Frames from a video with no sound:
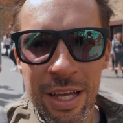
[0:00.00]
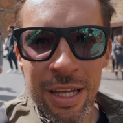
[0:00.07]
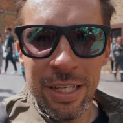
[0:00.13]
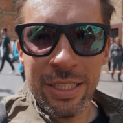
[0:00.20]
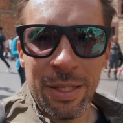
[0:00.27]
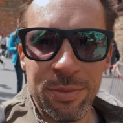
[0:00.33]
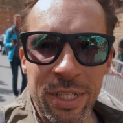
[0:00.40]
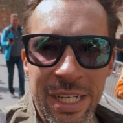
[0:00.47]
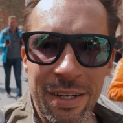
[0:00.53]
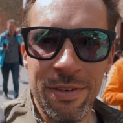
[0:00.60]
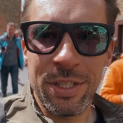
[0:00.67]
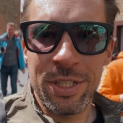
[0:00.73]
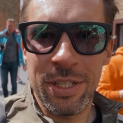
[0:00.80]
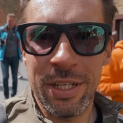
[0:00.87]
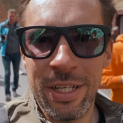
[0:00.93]
Jestem
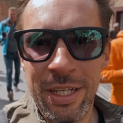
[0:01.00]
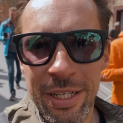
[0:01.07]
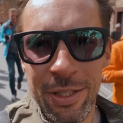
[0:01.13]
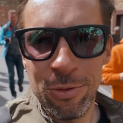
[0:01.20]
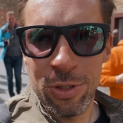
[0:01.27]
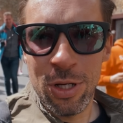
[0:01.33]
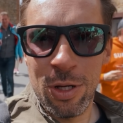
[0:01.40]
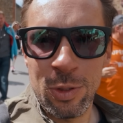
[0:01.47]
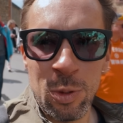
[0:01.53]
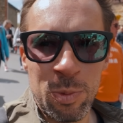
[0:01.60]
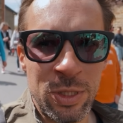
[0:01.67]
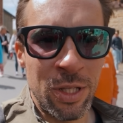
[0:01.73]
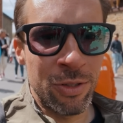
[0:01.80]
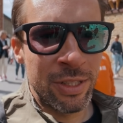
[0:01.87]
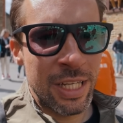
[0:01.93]
ciekawy, czy dużo osób
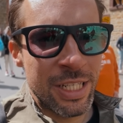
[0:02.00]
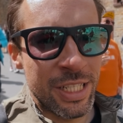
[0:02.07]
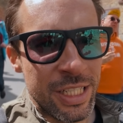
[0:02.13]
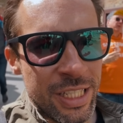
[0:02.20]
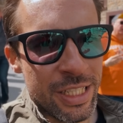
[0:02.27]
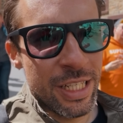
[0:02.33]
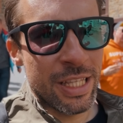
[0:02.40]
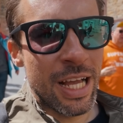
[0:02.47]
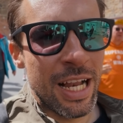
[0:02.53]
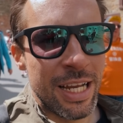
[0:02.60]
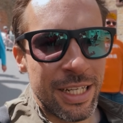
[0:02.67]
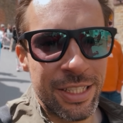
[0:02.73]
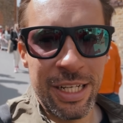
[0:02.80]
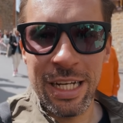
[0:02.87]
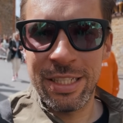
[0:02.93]
stąd też gdzieś jedzie
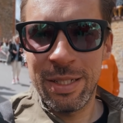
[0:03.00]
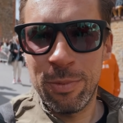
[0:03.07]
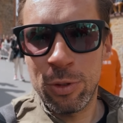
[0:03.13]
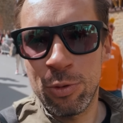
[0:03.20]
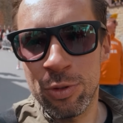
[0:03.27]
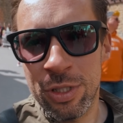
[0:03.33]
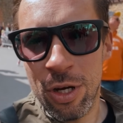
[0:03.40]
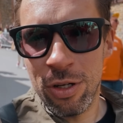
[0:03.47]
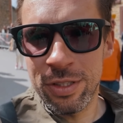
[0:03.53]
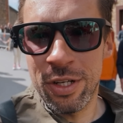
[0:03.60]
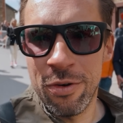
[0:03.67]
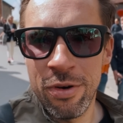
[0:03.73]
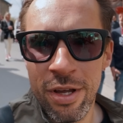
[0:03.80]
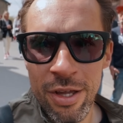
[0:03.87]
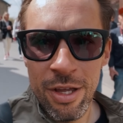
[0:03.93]
dalej, czy raczej po prostu
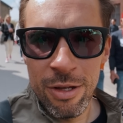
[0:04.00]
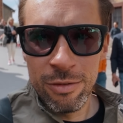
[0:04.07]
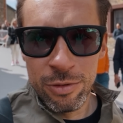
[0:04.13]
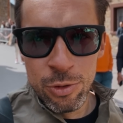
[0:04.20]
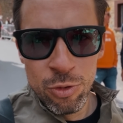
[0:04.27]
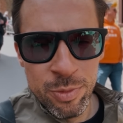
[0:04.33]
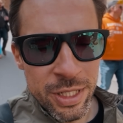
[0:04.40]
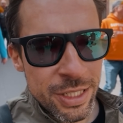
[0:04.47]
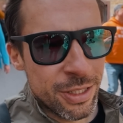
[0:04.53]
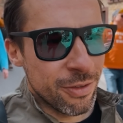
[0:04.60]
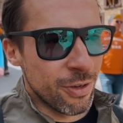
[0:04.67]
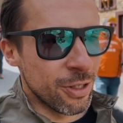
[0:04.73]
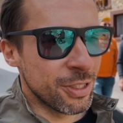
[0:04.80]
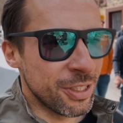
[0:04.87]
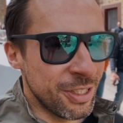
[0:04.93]
schodzą w dół
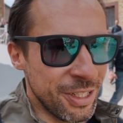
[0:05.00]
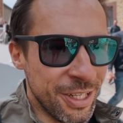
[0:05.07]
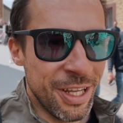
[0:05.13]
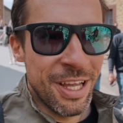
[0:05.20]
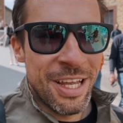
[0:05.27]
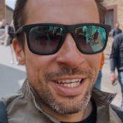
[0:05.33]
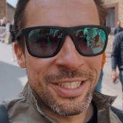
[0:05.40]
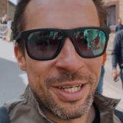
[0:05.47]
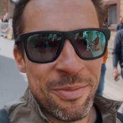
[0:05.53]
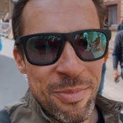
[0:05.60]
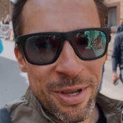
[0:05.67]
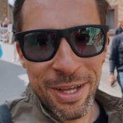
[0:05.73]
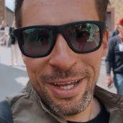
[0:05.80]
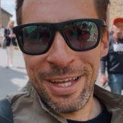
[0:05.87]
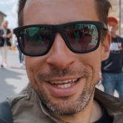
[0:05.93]
miejscowości,
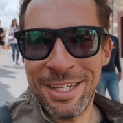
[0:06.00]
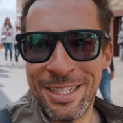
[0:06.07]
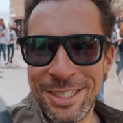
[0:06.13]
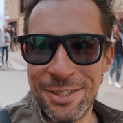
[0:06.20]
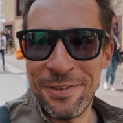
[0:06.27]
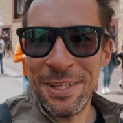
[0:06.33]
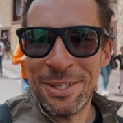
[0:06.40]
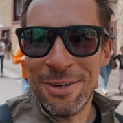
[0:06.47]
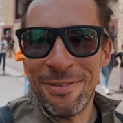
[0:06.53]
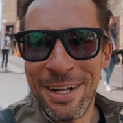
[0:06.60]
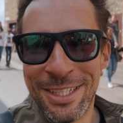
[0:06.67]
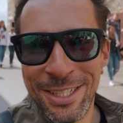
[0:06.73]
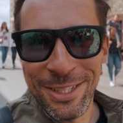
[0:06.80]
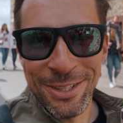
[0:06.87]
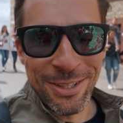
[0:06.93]
żeby
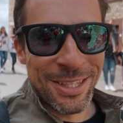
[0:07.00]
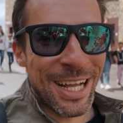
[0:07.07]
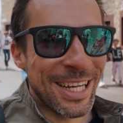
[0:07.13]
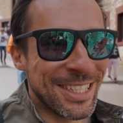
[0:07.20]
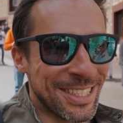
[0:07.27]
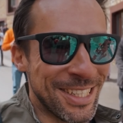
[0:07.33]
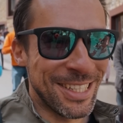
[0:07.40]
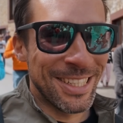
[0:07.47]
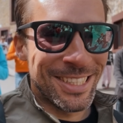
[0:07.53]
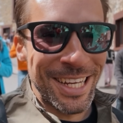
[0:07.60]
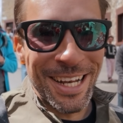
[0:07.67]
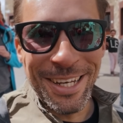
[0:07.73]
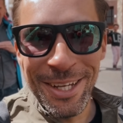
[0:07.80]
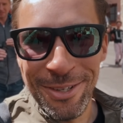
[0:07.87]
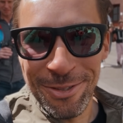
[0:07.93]
świętować ciąg dalszy
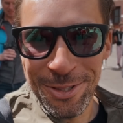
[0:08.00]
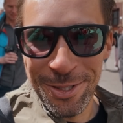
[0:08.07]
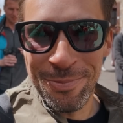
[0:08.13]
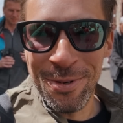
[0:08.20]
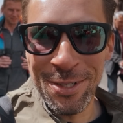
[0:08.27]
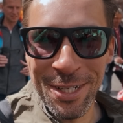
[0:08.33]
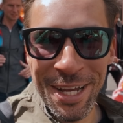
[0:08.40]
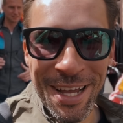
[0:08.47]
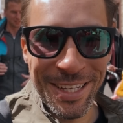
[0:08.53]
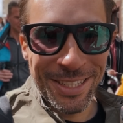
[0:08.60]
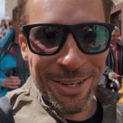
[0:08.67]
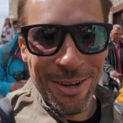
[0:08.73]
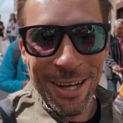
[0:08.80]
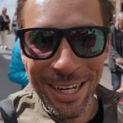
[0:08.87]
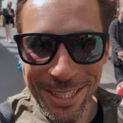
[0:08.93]
niedzieli już może z
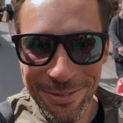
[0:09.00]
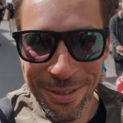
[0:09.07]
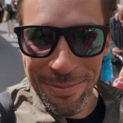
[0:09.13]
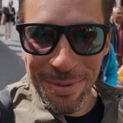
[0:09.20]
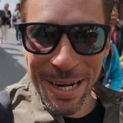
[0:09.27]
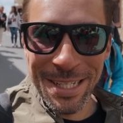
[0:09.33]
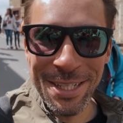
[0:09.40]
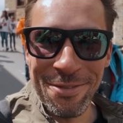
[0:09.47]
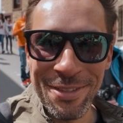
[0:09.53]
kolarstwem bardziej w